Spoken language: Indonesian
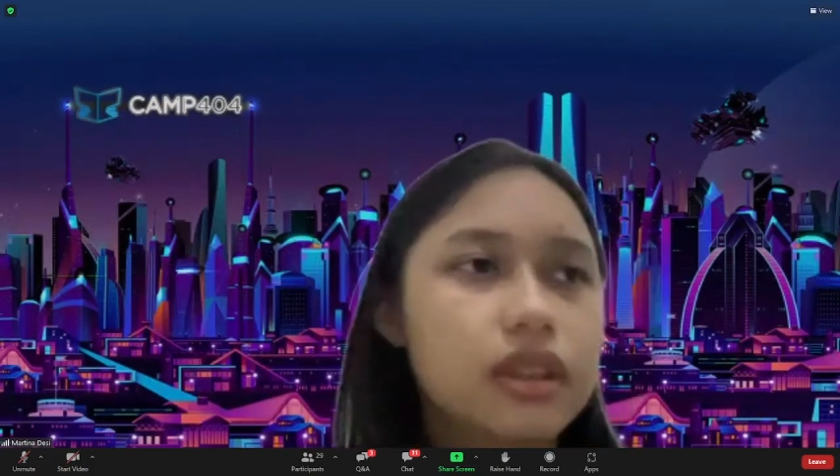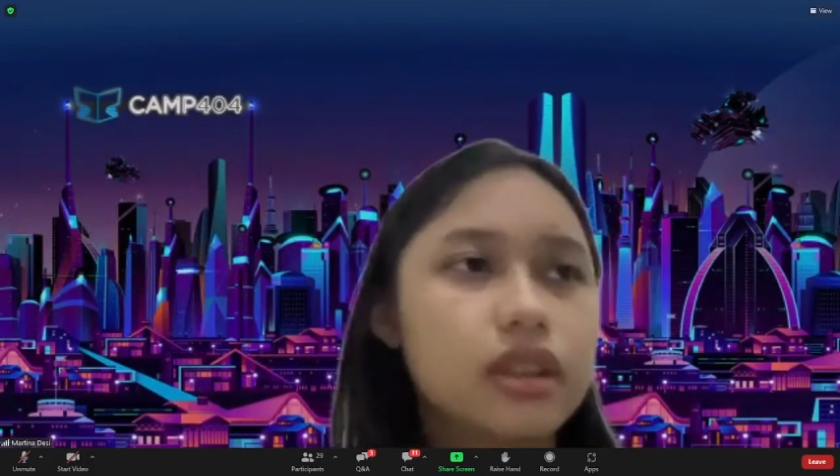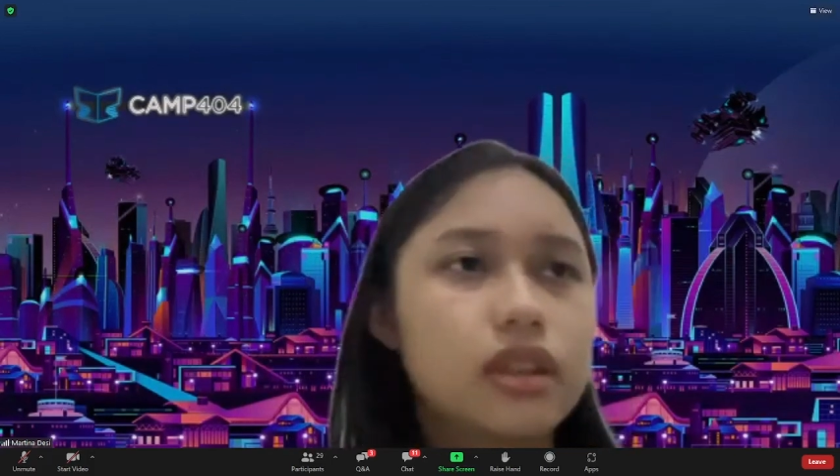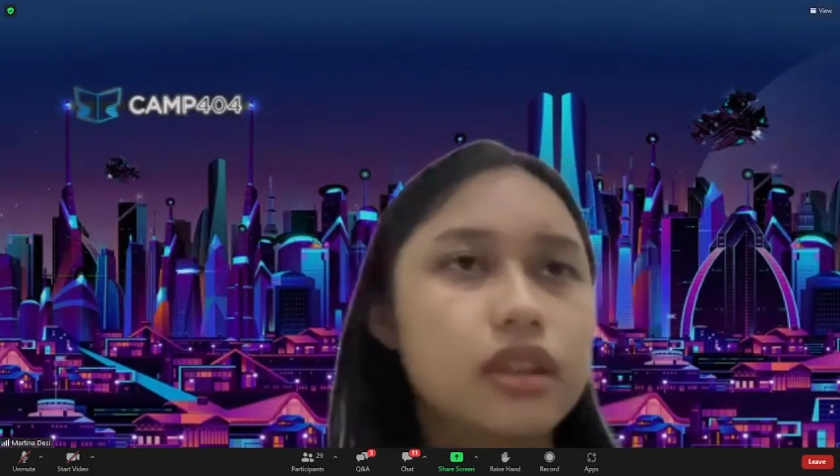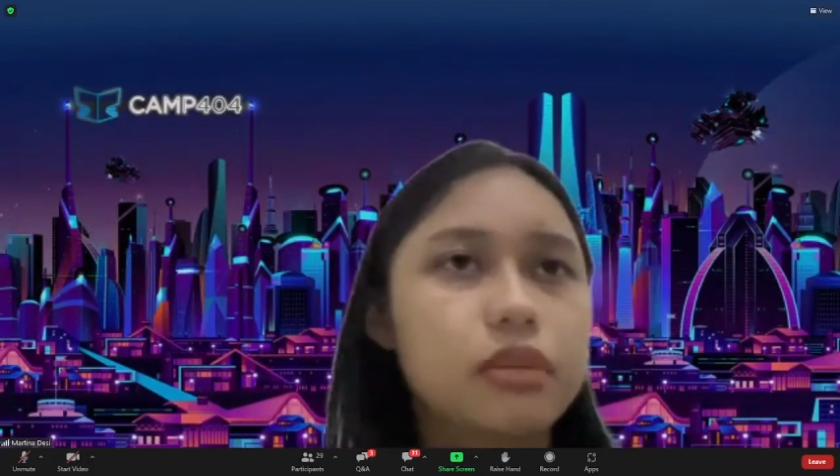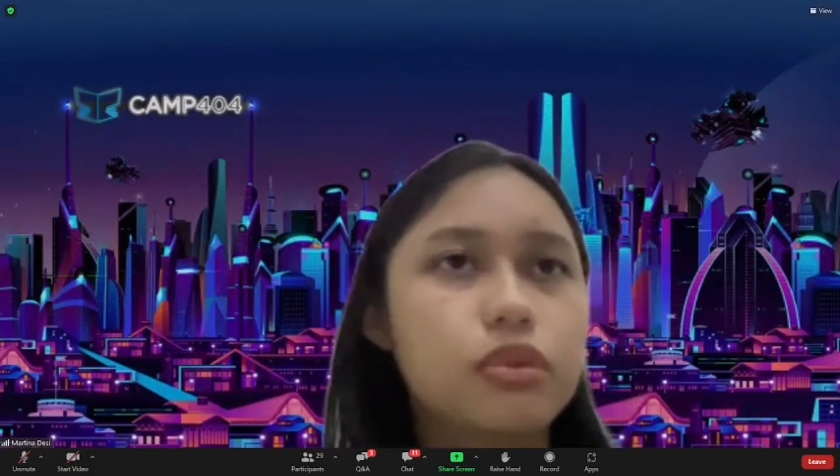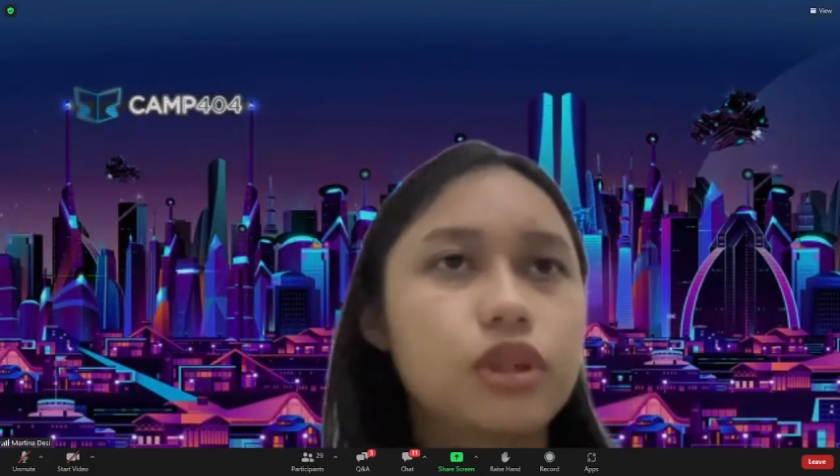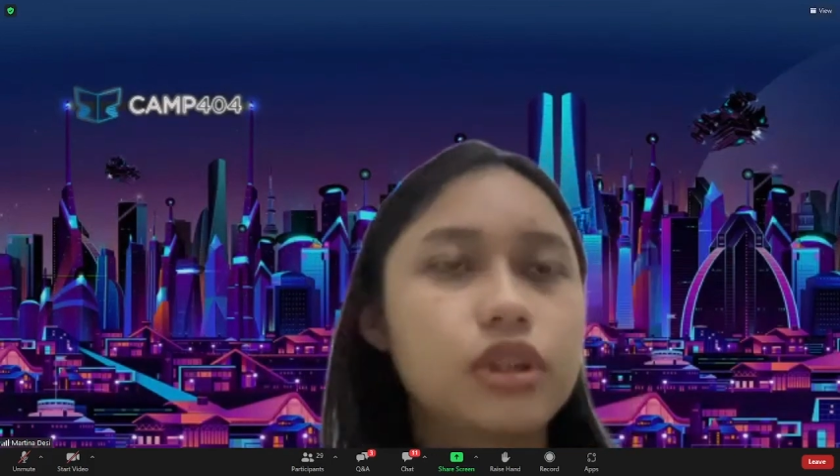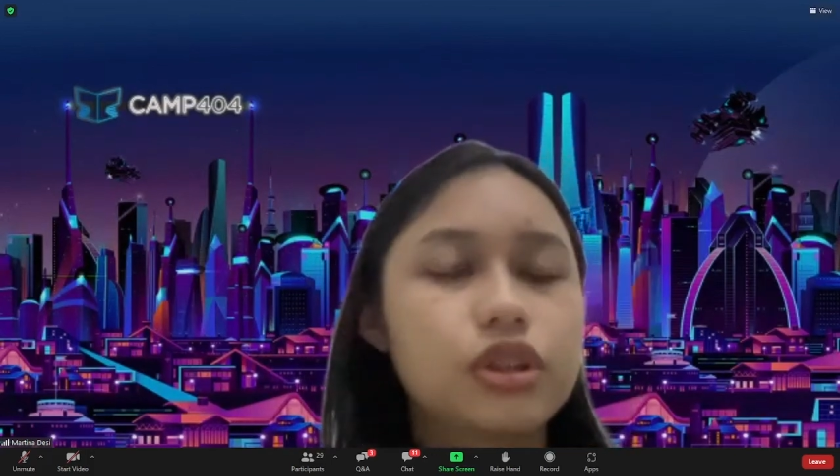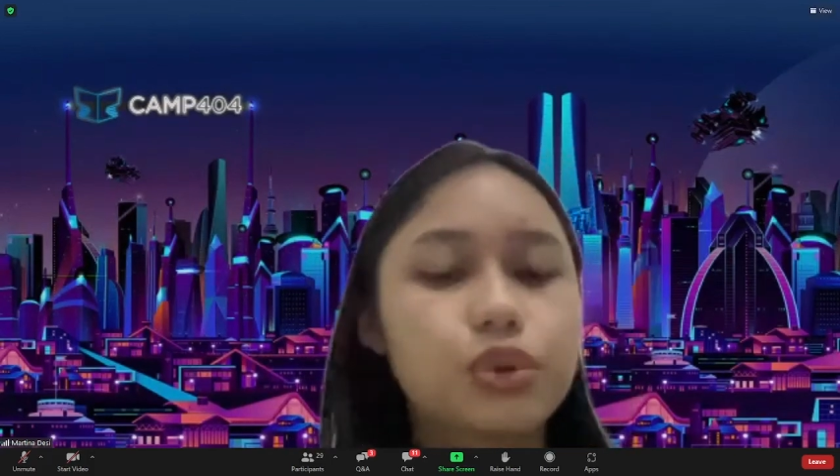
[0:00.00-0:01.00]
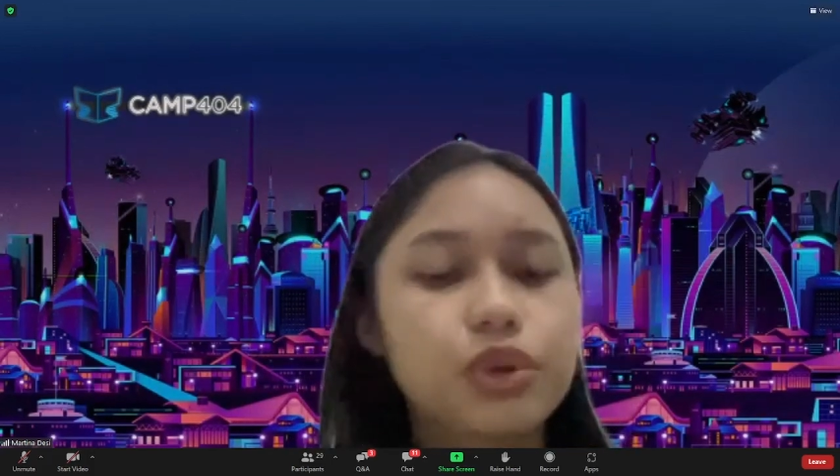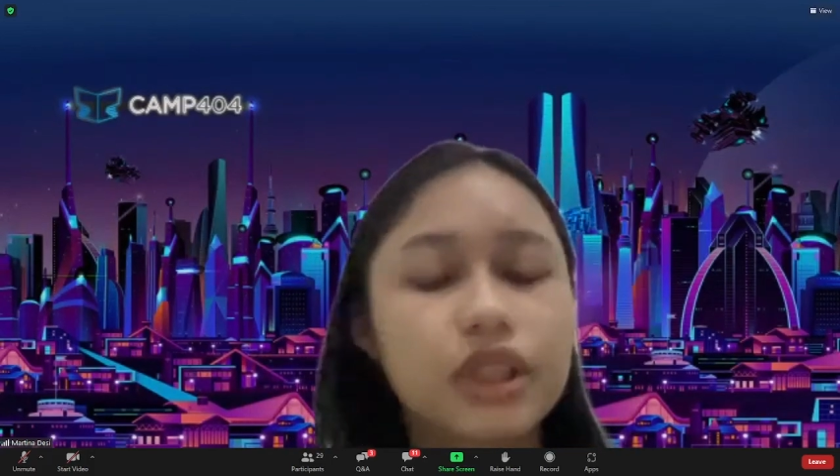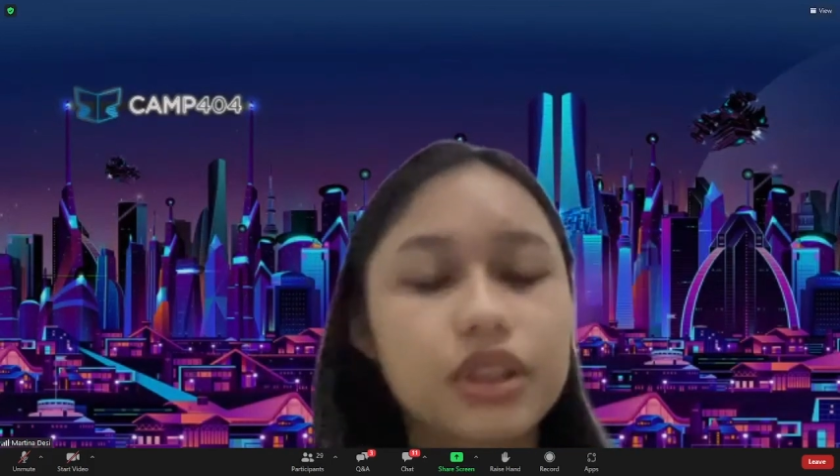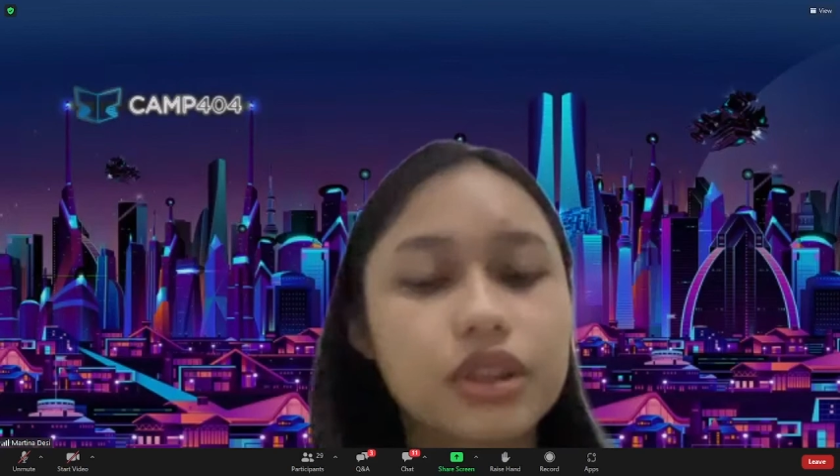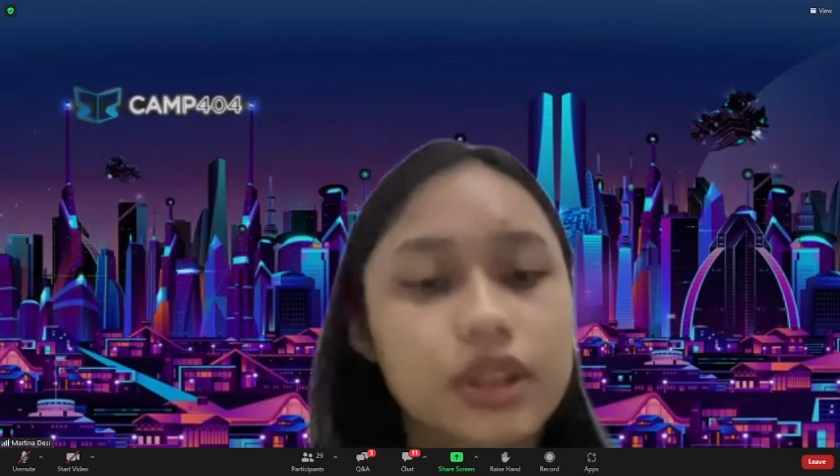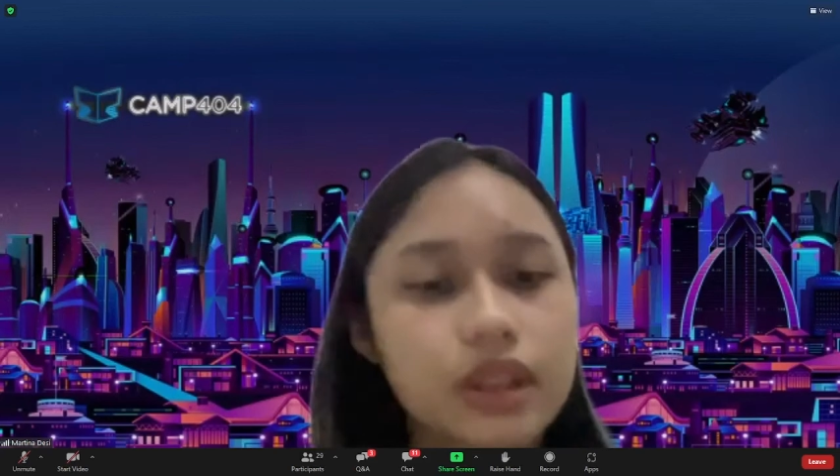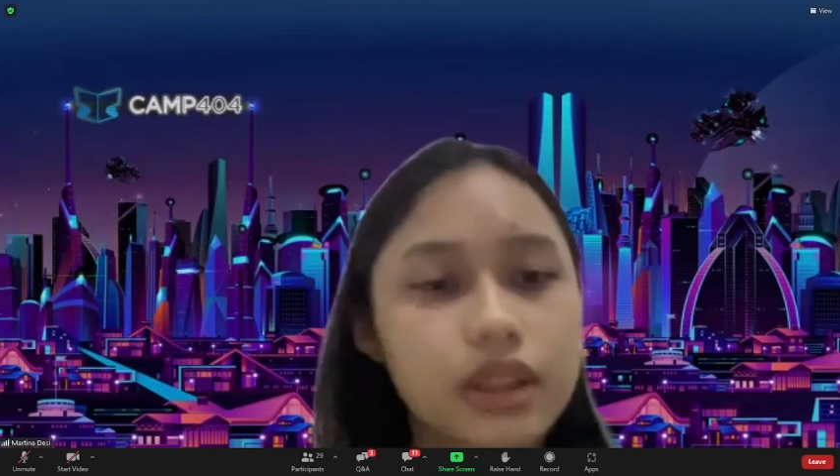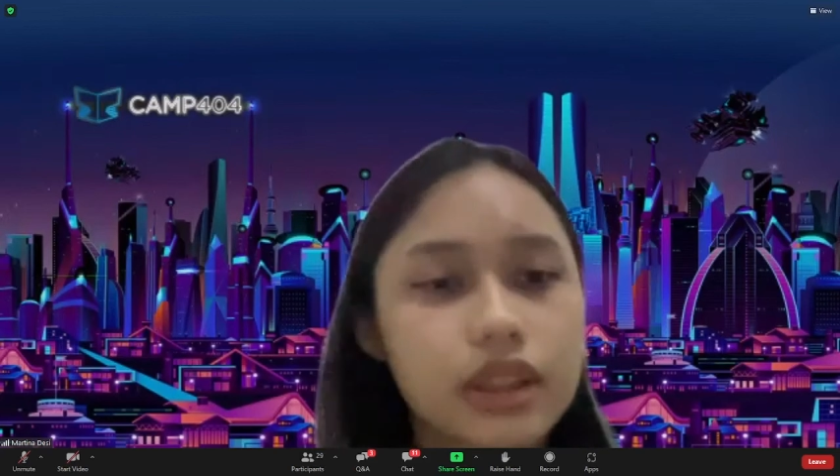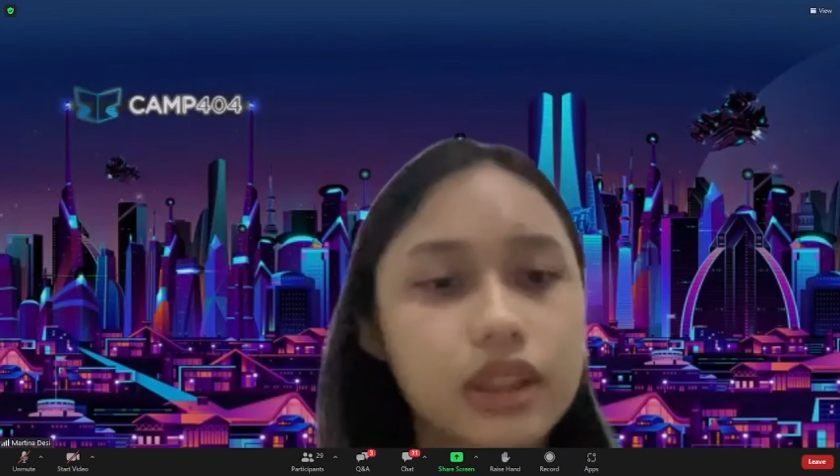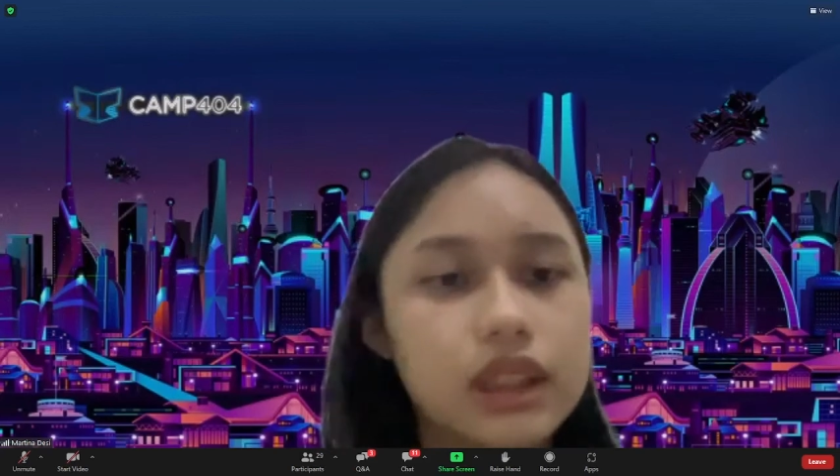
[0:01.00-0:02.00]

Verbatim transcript: uh, buat showcase uh,